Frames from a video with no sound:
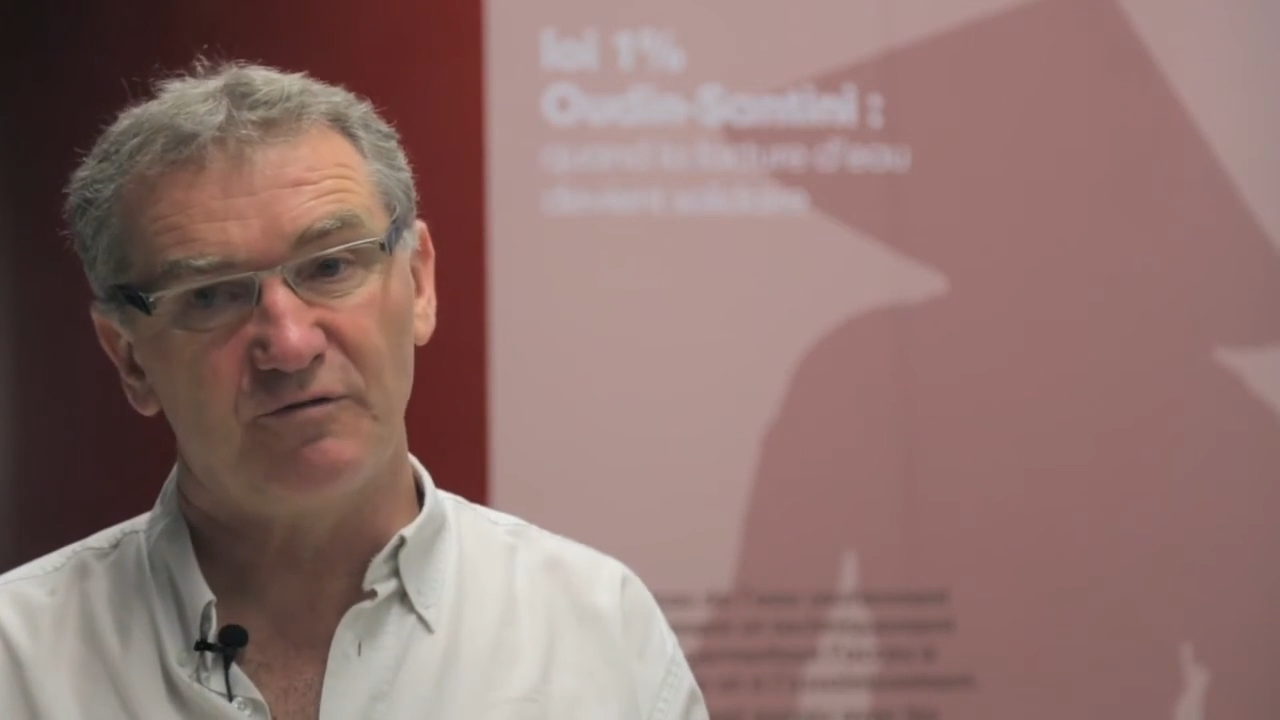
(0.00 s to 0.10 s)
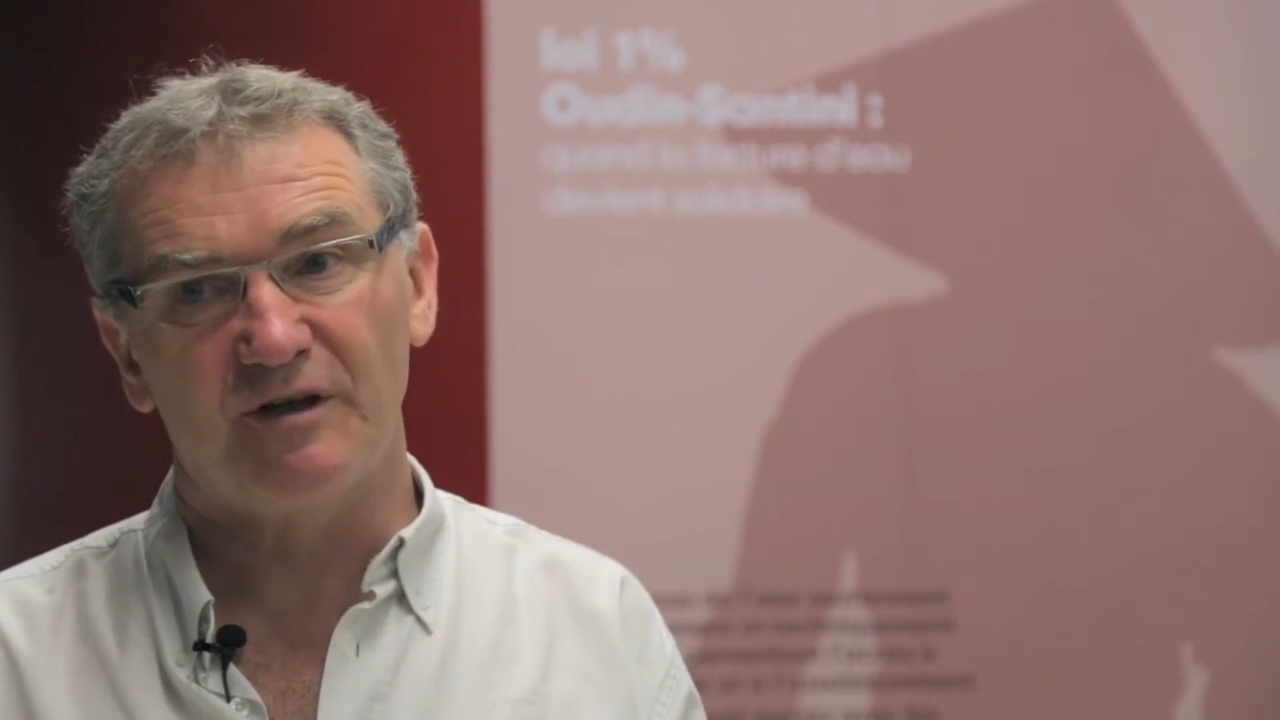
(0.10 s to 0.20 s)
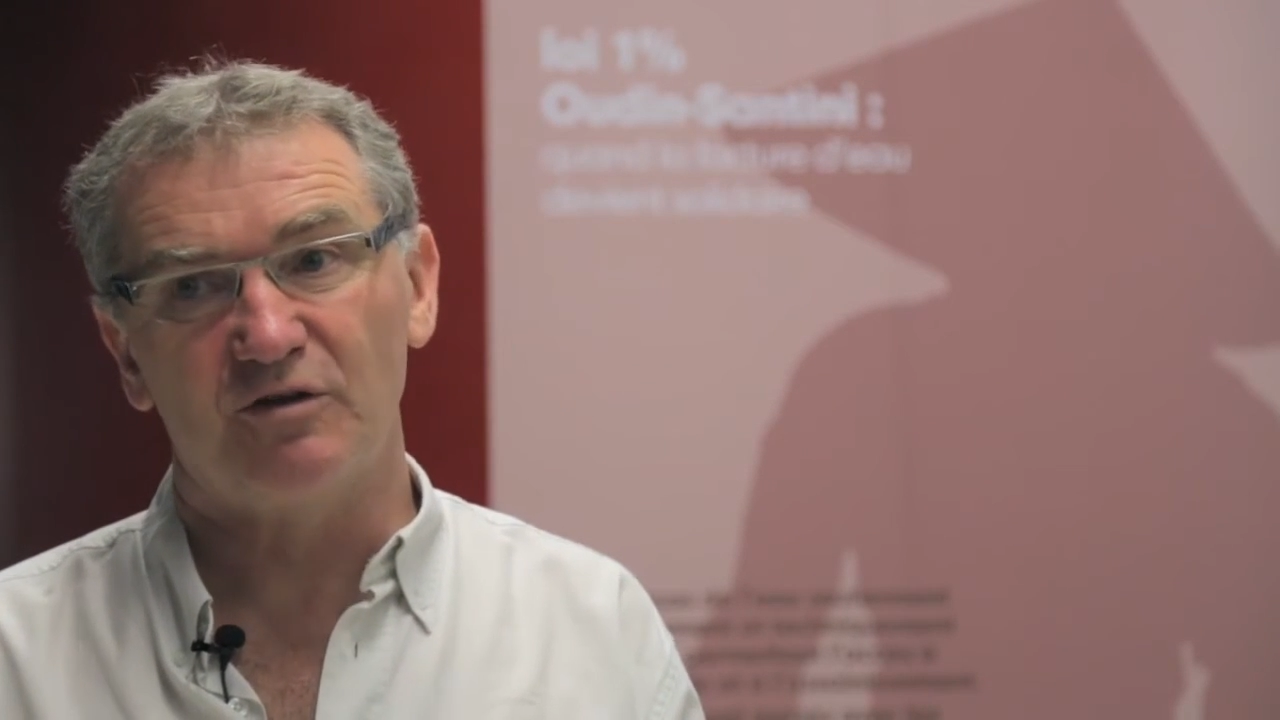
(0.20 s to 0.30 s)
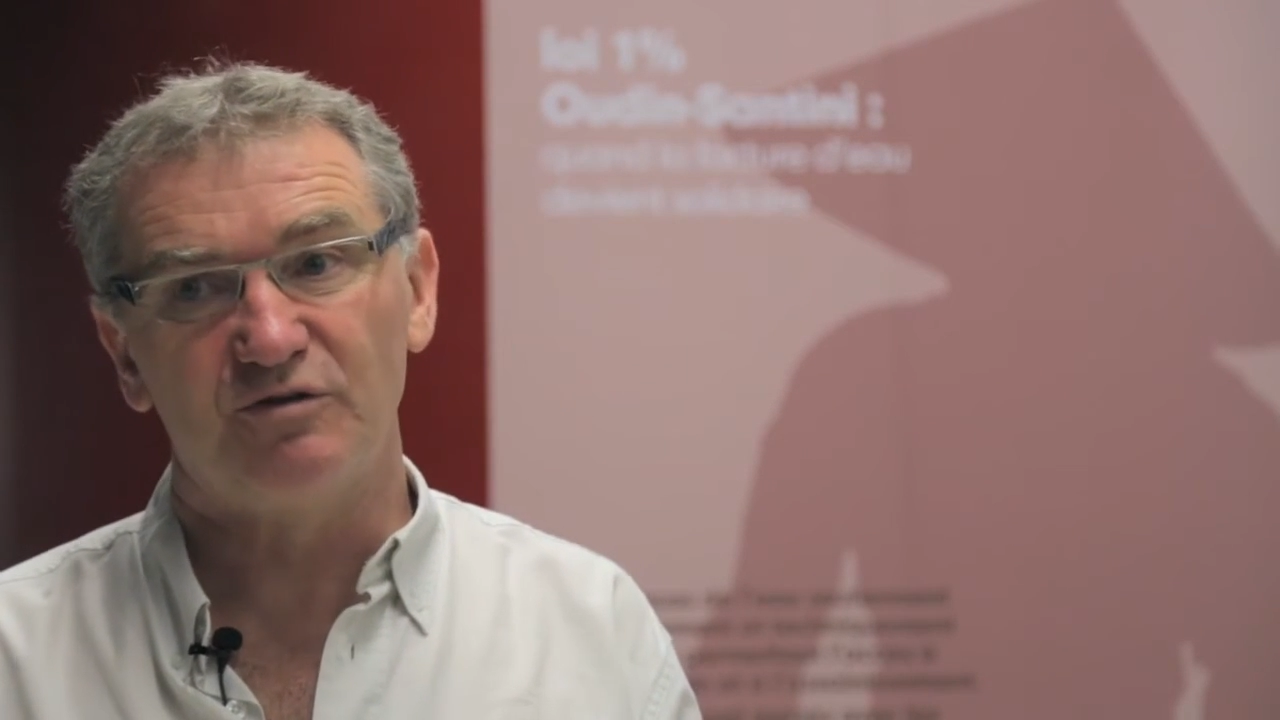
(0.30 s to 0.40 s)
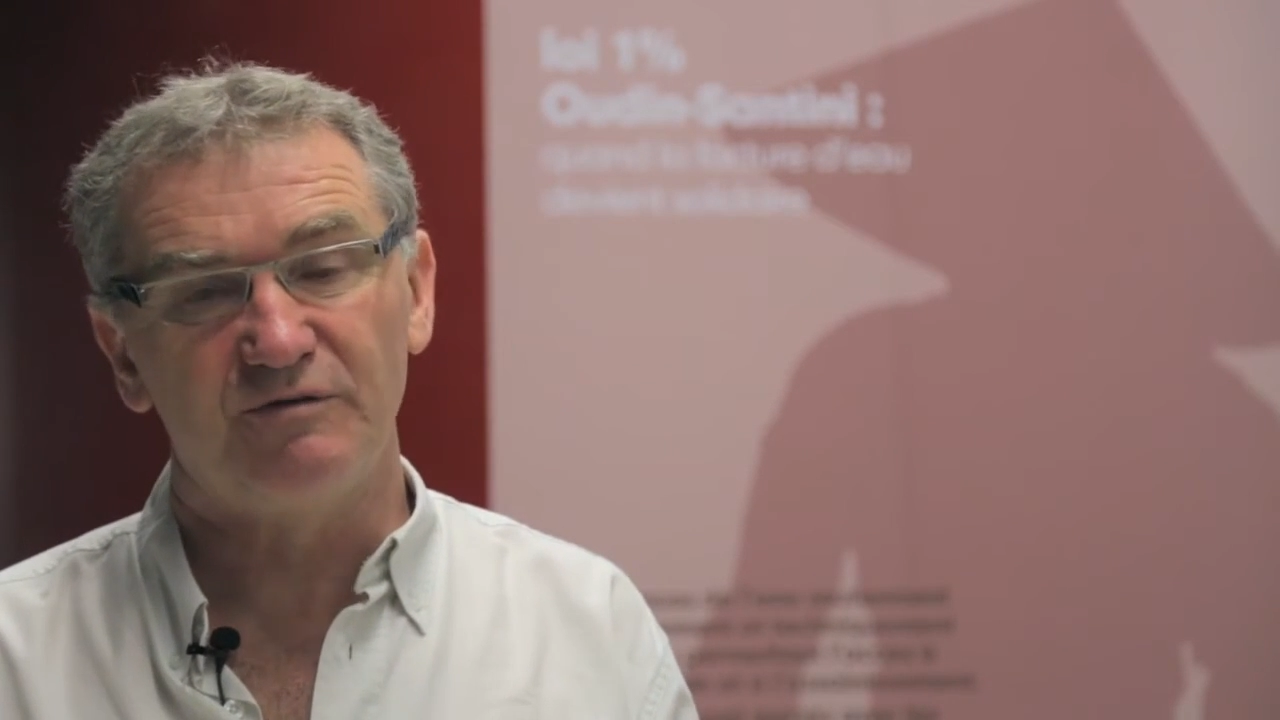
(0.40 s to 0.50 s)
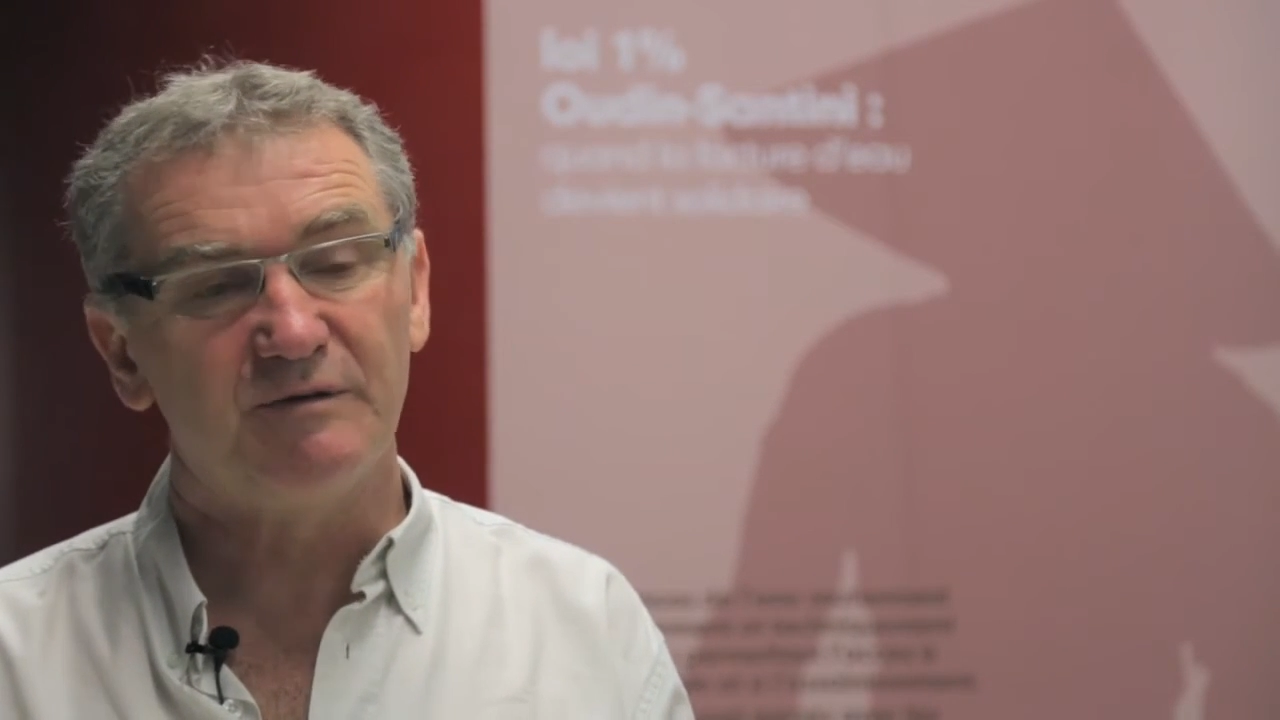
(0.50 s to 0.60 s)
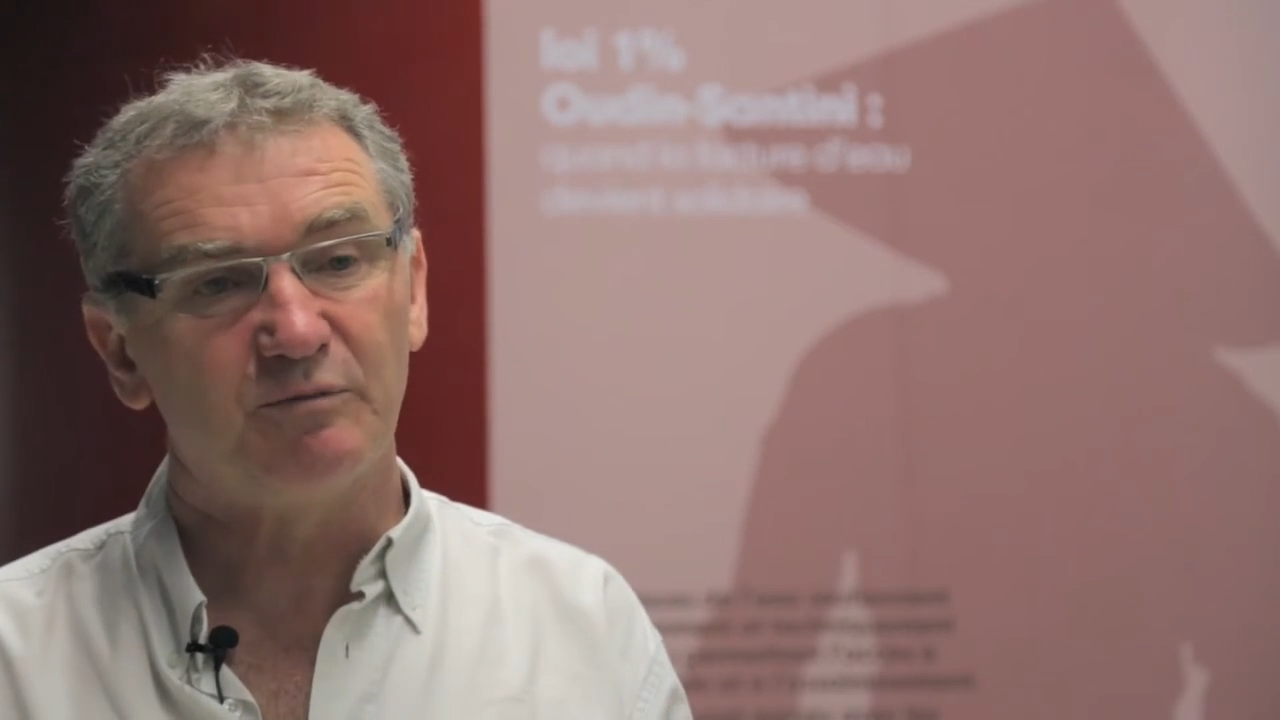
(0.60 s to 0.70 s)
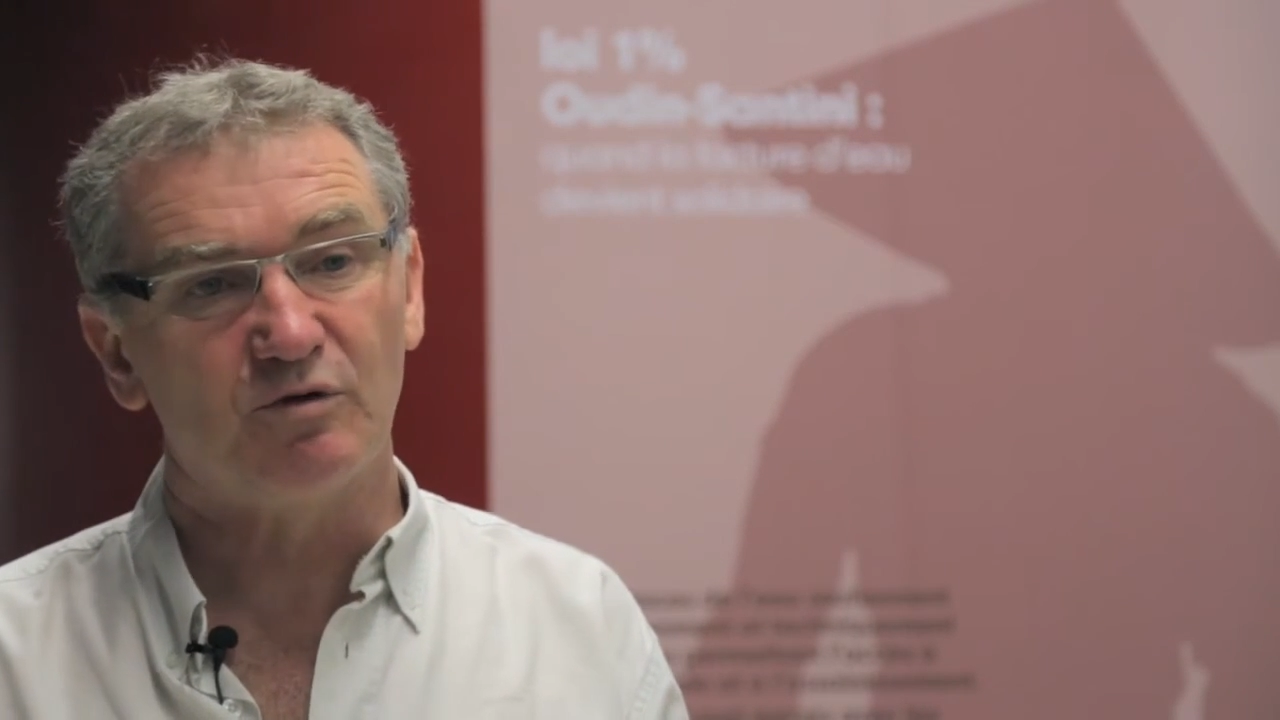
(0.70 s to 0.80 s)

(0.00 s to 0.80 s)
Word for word: de faire un suivi de